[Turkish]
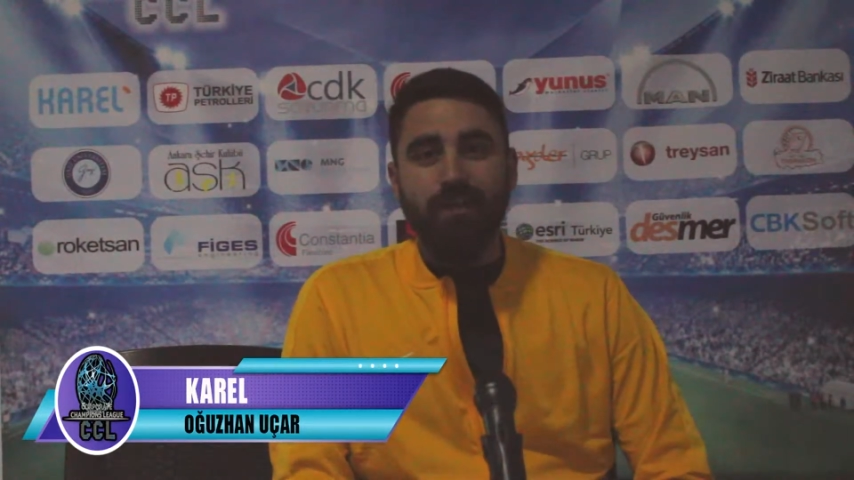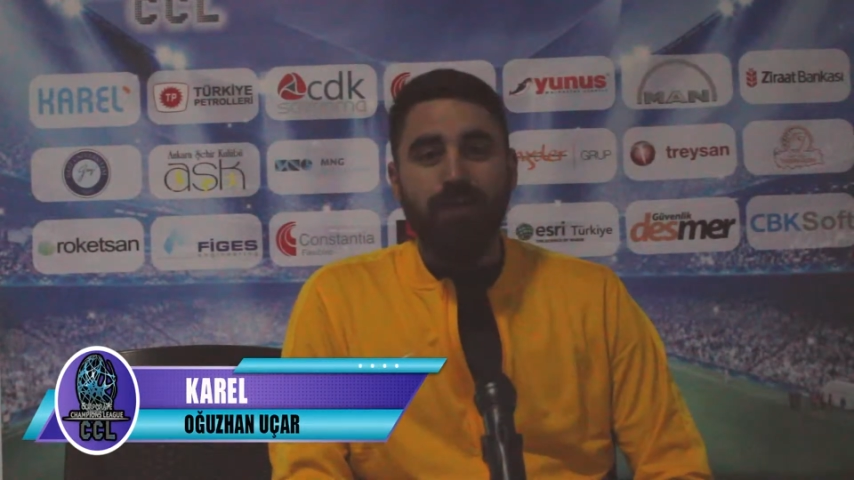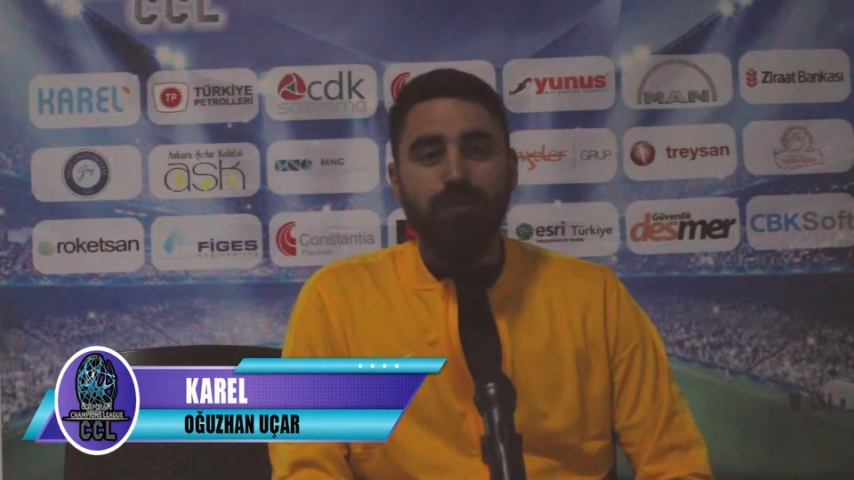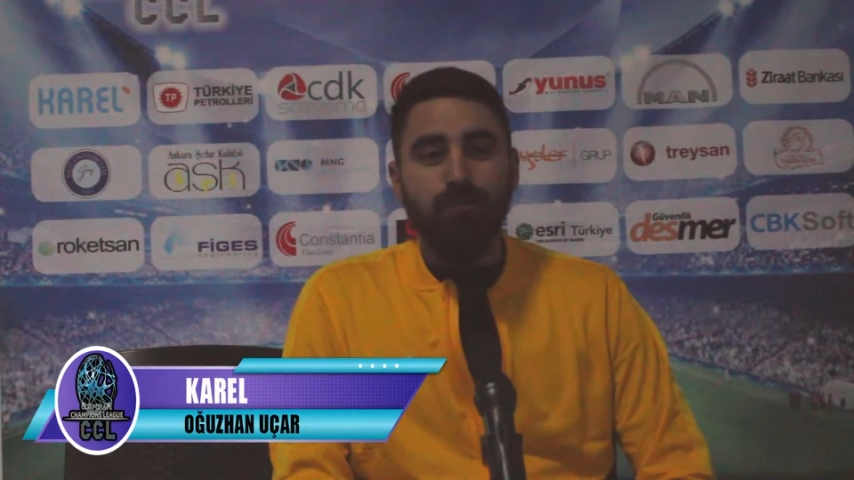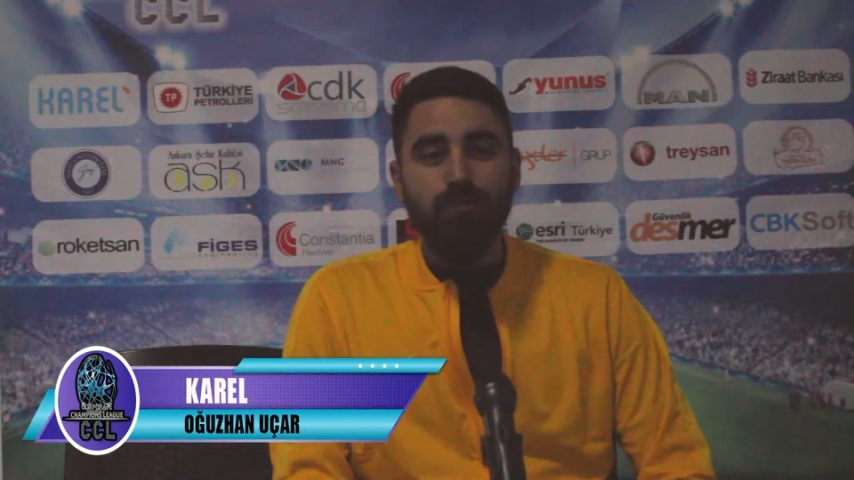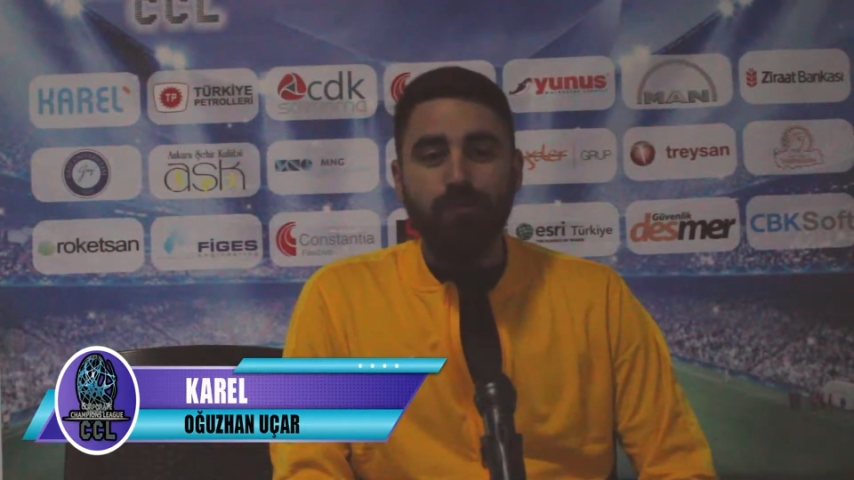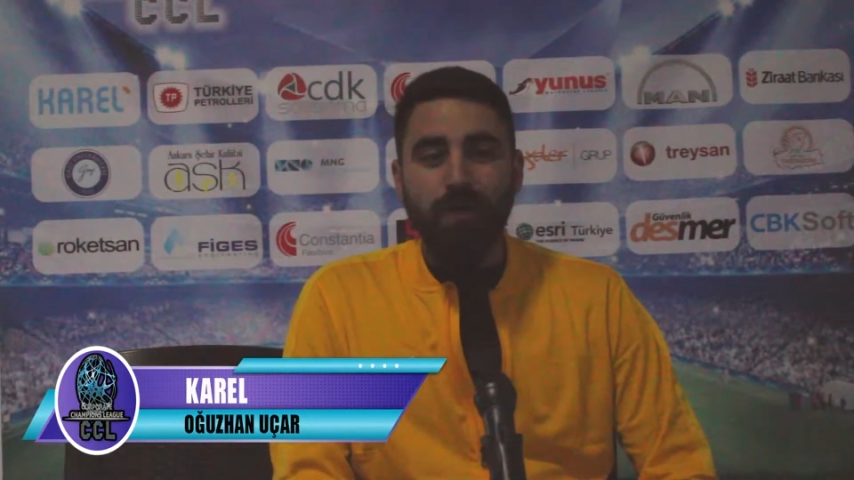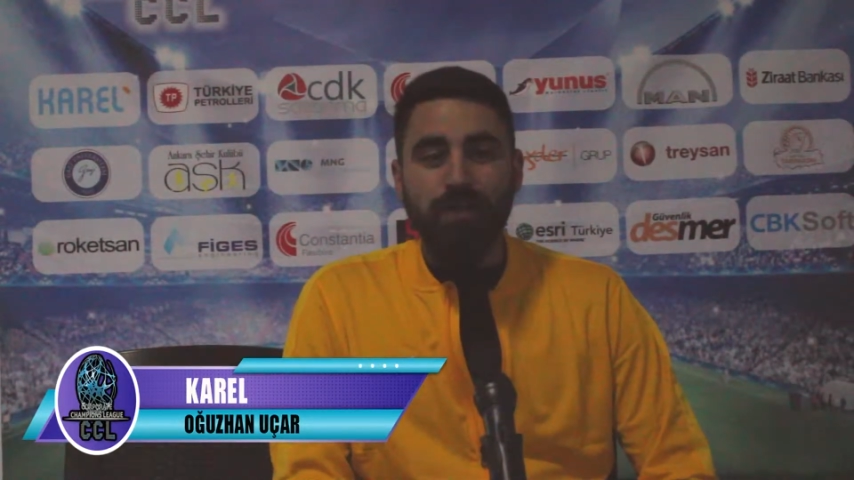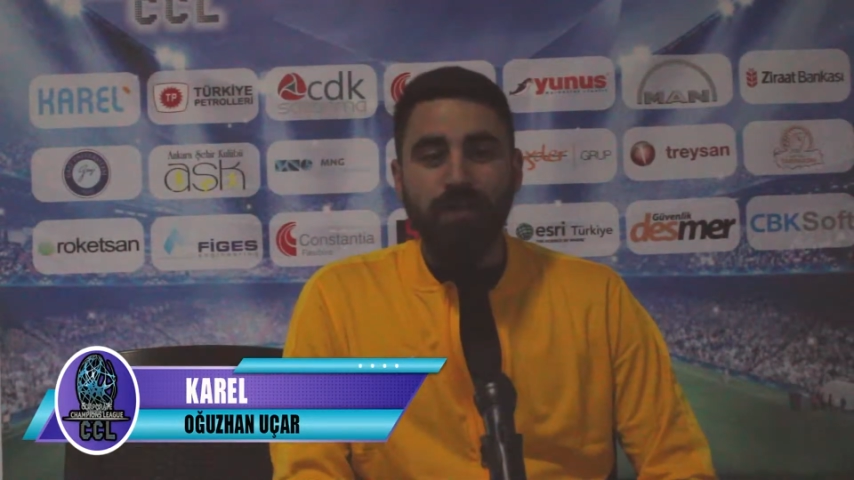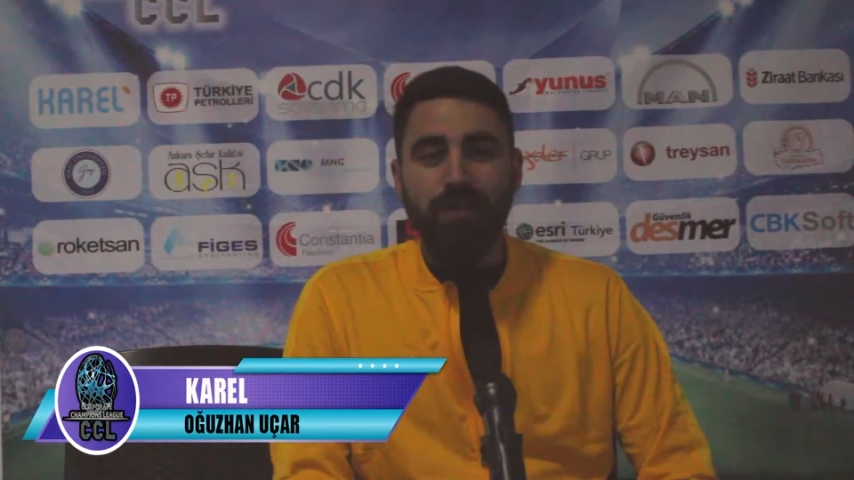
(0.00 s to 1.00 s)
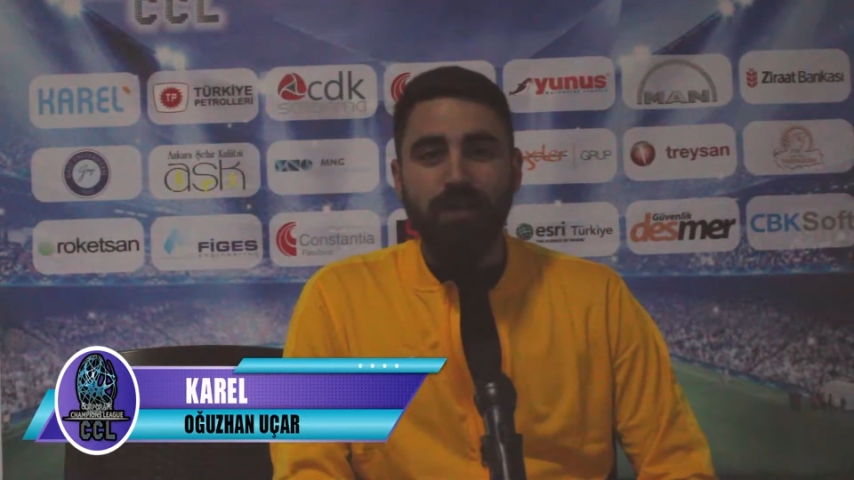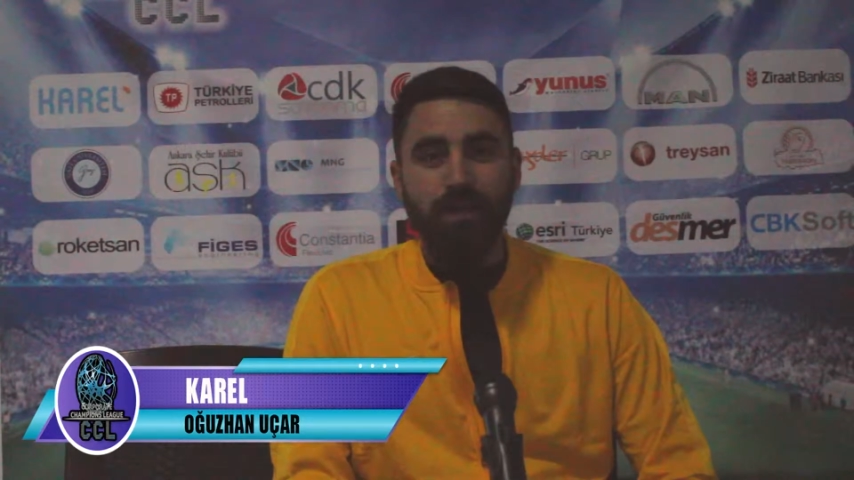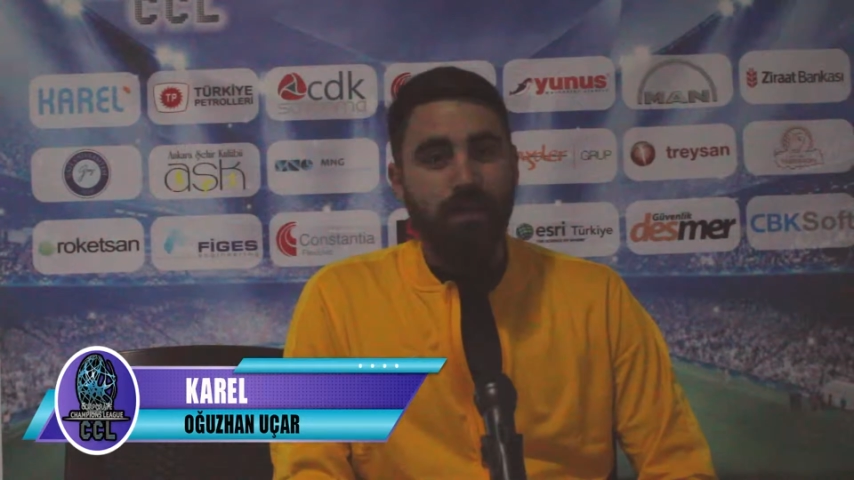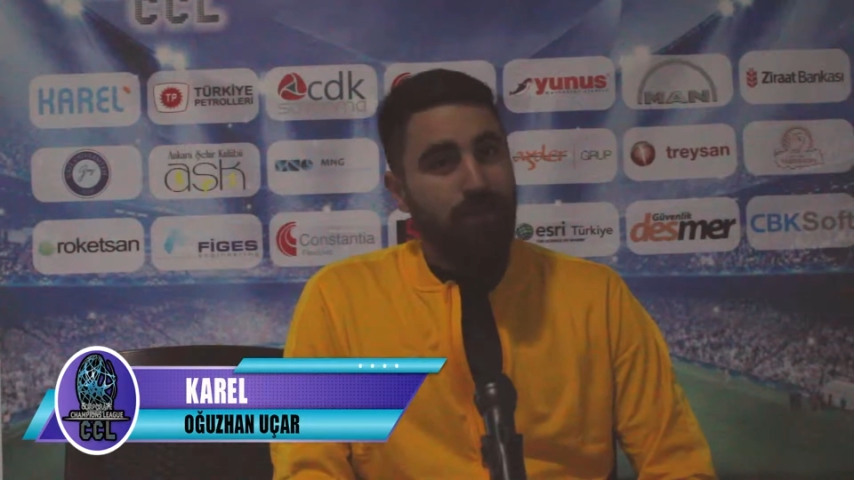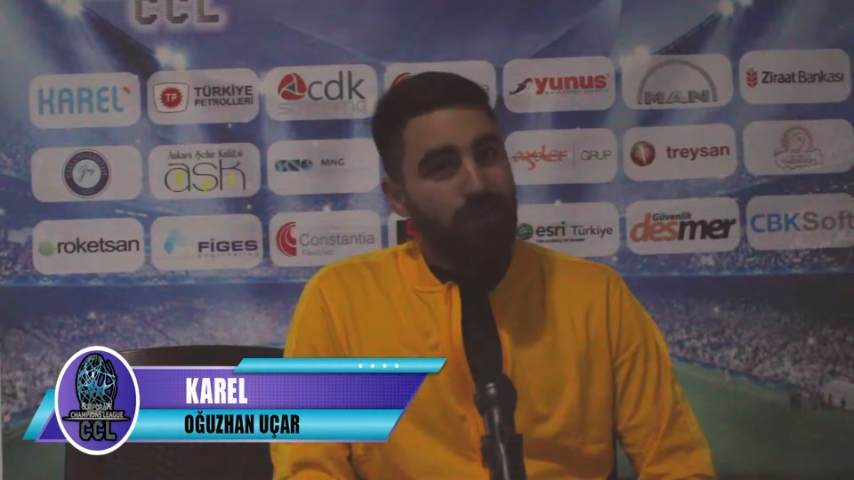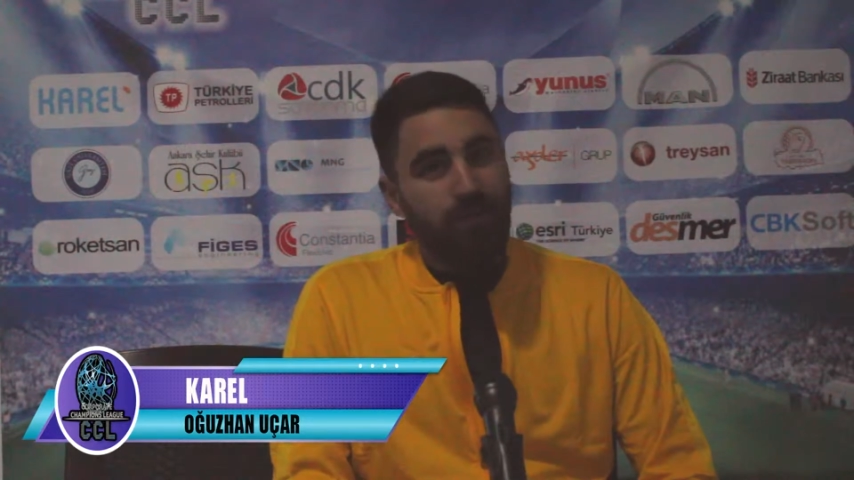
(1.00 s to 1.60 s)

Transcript: Yani Yunus Market'le